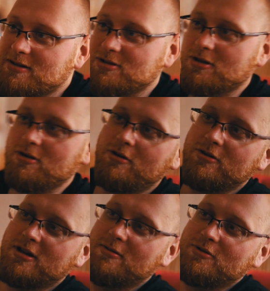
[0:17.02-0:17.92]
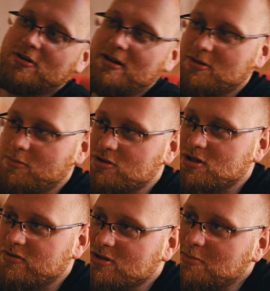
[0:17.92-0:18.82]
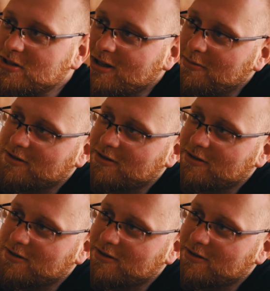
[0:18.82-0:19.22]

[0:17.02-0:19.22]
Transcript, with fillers: prędkość, jaką osiągnąłem, to było 195 km